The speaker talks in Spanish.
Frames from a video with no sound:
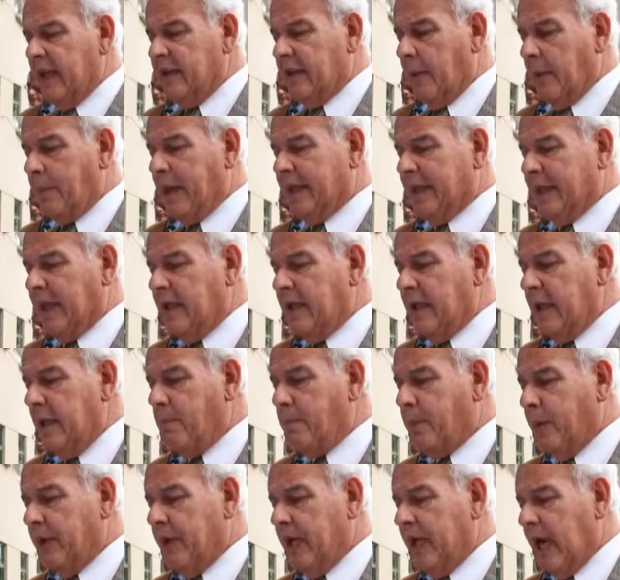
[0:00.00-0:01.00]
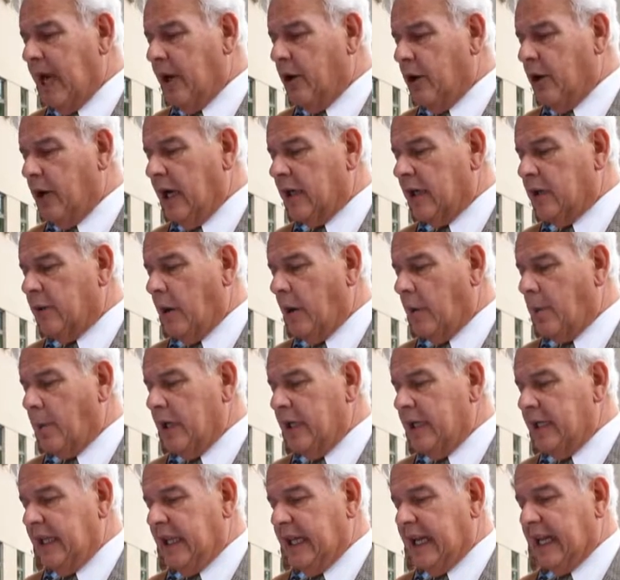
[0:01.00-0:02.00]
se pretende imponer ahora como
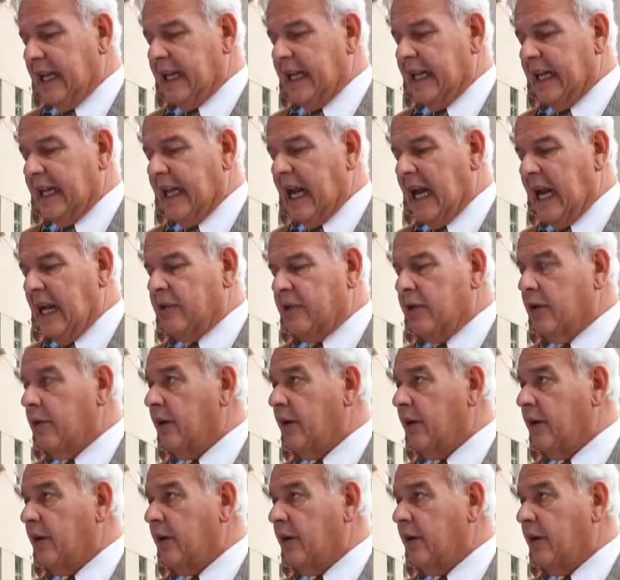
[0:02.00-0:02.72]
política general